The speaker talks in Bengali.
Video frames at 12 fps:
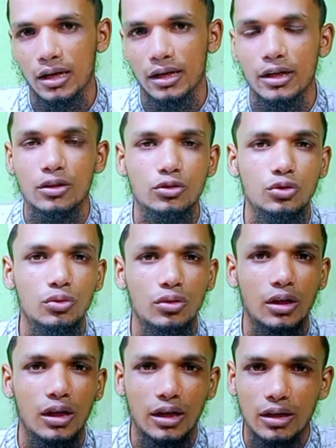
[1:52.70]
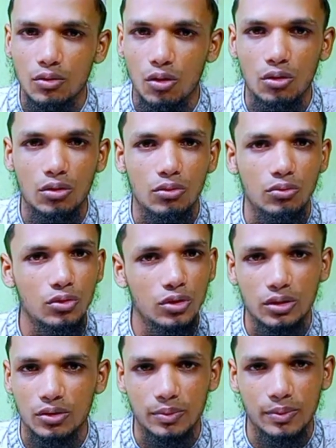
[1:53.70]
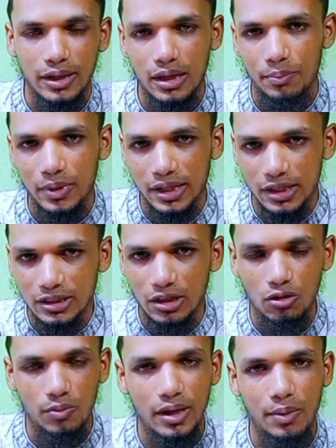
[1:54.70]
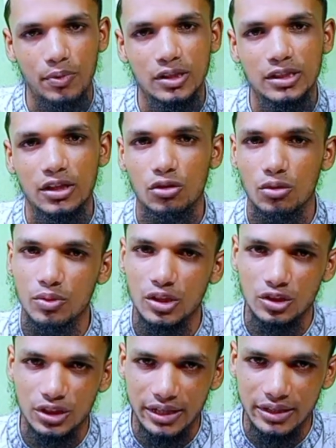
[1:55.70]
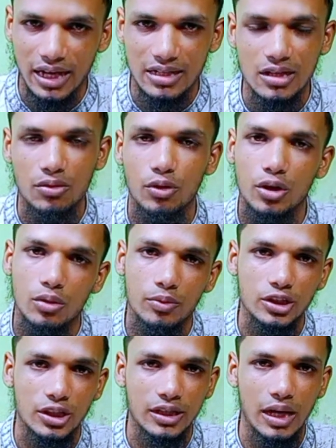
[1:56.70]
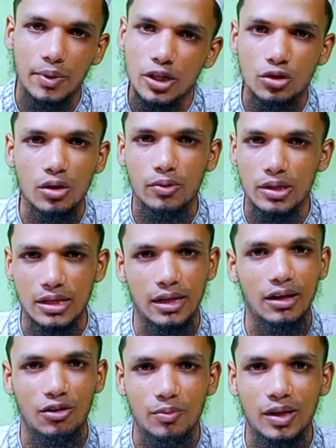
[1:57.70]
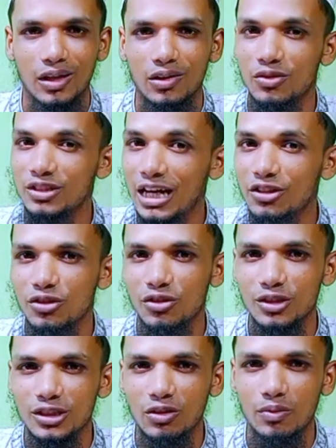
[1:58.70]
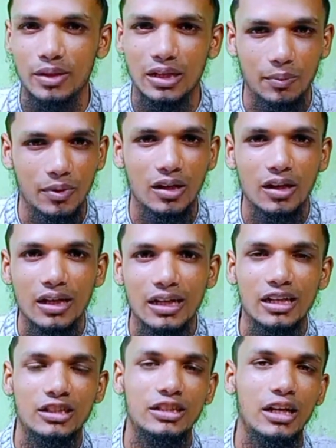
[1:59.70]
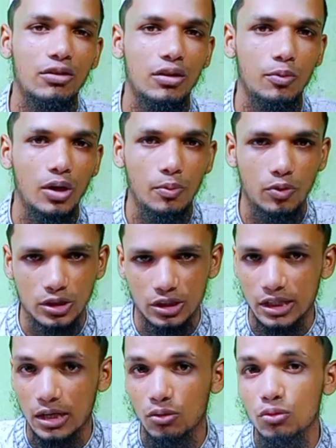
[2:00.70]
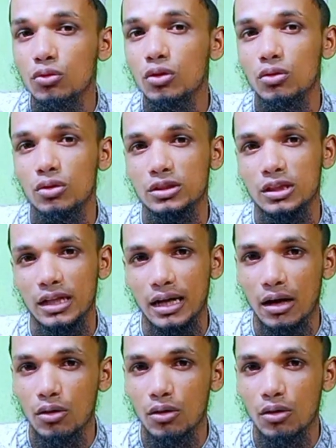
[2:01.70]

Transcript: হিংসুক কখনো উন্নতি হতে পারে না আপনি হিংসা করবেন আপনি যেরকম হিংসাতে আছেন ওই রকম হিংসাতে আপনি জ্বলে ফুলে সরকার হবেন কিন্তু যার জন্য হিংসা করবেন দেখবেন সে আরো ডেভেলপ হচ্ছে সে আরো উন্নত হচ্ছে তার আরো